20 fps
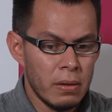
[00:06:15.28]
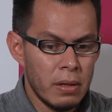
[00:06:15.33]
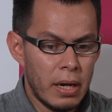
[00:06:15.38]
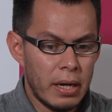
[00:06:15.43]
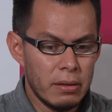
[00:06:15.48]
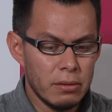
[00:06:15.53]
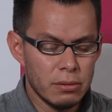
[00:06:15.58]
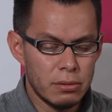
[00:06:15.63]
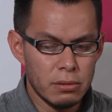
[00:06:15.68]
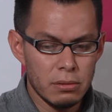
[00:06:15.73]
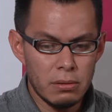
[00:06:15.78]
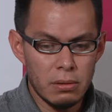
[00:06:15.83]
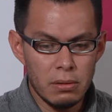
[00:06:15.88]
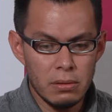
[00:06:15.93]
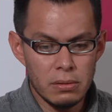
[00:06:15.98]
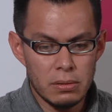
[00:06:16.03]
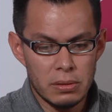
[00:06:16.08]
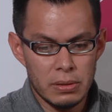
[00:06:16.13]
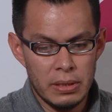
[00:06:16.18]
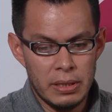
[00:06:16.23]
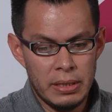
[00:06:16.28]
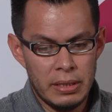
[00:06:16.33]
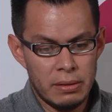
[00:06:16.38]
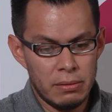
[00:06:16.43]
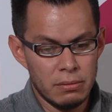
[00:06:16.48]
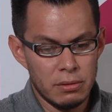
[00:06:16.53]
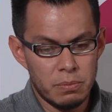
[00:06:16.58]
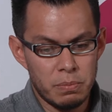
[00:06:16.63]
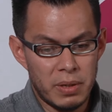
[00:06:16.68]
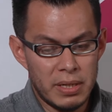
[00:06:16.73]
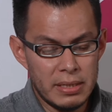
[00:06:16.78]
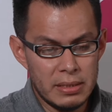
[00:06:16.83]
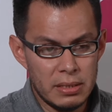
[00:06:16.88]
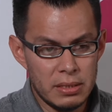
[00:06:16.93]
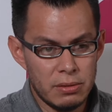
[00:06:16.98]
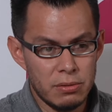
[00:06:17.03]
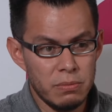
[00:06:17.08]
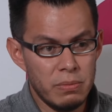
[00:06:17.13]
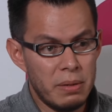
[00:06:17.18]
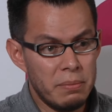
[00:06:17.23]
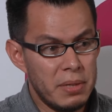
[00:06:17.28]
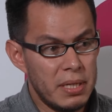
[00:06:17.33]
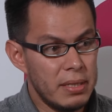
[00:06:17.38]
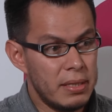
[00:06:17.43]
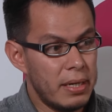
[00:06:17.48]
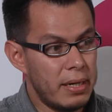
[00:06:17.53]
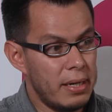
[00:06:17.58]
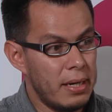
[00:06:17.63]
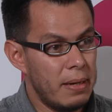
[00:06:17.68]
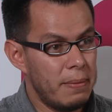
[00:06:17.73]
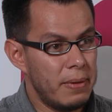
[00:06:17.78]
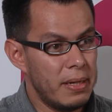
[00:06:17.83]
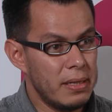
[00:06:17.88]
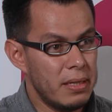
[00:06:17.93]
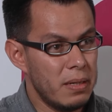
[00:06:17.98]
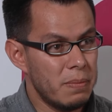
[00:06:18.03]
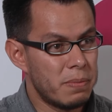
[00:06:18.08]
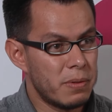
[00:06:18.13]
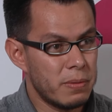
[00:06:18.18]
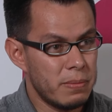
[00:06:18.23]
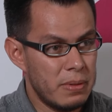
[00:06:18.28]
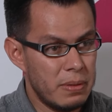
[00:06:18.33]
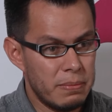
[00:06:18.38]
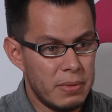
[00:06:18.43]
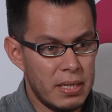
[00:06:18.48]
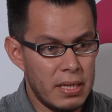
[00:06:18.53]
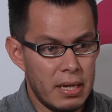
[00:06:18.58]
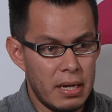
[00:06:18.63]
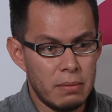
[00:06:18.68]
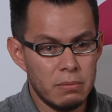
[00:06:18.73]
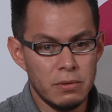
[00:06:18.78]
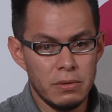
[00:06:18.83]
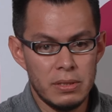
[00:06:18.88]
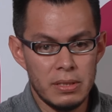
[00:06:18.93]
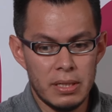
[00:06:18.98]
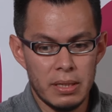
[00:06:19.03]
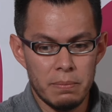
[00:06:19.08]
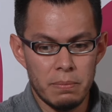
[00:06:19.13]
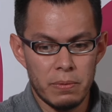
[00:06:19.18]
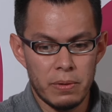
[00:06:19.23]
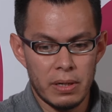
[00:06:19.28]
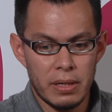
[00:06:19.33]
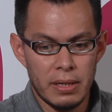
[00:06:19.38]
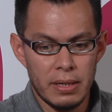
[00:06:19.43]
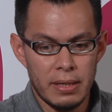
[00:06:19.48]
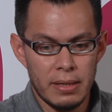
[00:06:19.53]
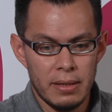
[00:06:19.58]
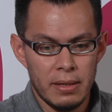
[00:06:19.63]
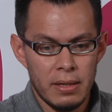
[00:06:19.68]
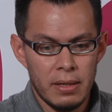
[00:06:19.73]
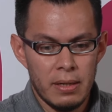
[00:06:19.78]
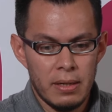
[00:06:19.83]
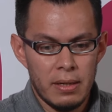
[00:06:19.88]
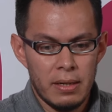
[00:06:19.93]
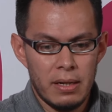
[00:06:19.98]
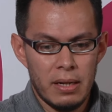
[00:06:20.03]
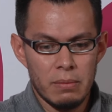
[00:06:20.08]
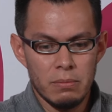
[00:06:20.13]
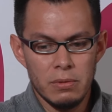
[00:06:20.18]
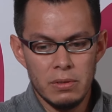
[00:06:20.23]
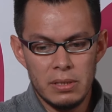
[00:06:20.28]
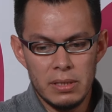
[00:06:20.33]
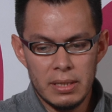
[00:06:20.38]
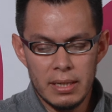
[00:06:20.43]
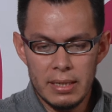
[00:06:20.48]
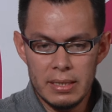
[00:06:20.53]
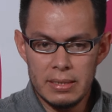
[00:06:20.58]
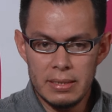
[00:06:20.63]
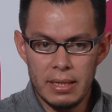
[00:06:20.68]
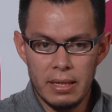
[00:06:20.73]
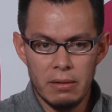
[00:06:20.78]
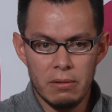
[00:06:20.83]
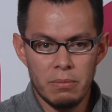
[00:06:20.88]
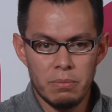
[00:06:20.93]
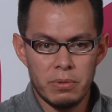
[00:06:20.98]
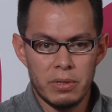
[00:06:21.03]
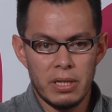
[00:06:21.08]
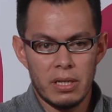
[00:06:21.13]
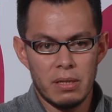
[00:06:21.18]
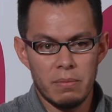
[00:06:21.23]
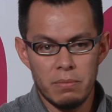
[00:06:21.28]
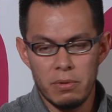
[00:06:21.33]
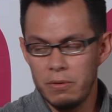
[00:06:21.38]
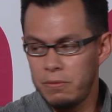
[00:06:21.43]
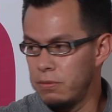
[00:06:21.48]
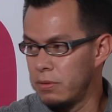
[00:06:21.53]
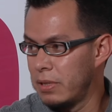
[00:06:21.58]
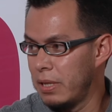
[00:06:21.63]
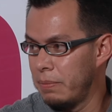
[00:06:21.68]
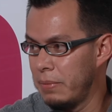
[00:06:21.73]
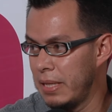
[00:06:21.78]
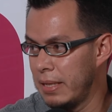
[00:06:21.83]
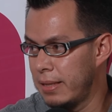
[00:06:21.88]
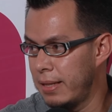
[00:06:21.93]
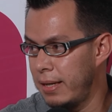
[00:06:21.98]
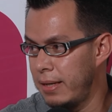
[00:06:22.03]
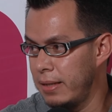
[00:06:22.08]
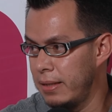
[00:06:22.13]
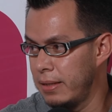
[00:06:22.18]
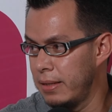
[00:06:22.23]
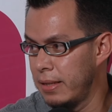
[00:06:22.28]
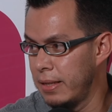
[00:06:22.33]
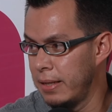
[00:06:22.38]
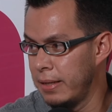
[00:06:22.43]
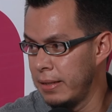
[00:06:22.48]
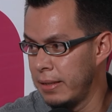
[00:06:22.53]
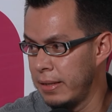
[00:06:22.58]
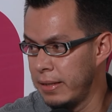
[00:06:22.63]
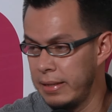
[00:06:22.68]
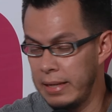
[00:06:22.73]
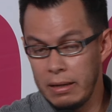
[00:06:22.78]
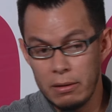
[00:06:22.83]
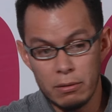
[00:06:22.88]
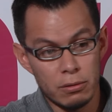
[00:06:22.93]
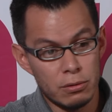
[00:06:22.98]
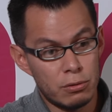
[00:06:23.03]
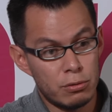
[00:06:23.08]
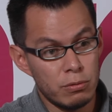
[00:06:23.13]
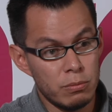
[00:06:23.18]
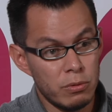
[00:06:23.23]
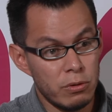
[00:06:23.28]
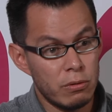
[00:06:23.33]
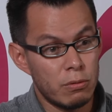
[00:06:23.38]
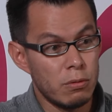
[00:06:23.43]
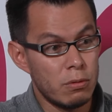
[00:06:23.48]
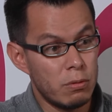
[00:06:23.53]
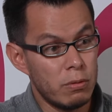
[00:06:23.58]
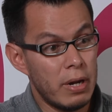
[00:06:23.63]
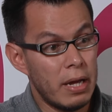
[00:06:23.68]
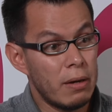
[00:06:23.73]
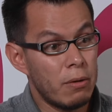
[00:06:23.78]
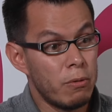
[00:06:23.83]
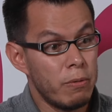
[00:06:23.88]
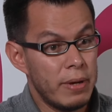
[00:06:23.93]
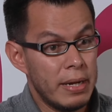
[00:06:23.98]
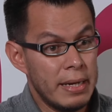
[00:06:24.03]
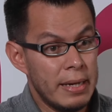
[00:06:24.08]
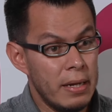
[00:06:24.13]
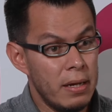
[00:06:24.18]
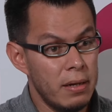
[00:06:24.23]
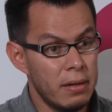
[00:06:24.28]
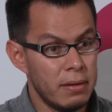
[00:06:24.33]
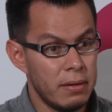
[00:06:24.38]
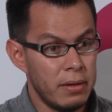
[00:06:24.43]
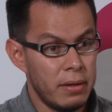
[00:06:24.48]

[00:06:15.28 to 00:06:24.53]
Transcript: A nosotros eh, nos parece sumamente relevante el problema de la música porque la música es algo, por ejemplo, fundamental en el consumo cultural juvenil.